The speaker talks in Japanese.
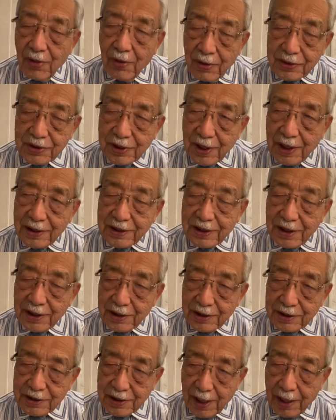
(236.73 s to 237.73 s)
したがって
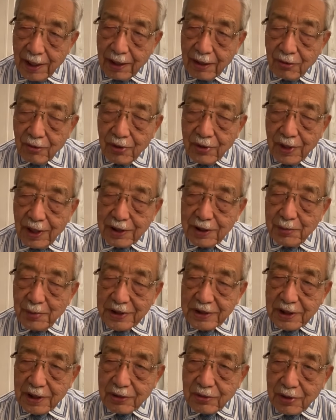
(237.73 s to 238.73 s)
ですね、これが決
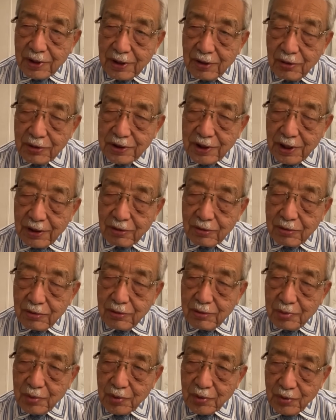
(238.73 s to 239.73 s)
まった時、ロシアの
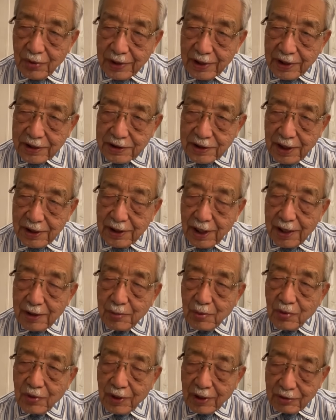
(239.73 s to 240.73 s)
ルーブルはですね、大
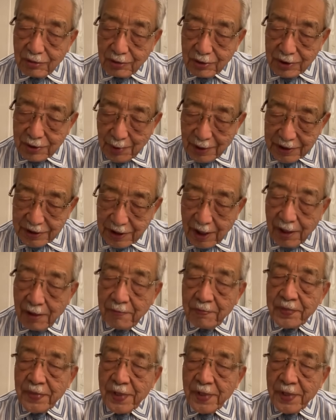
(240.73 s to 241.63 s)
暴落をしまして、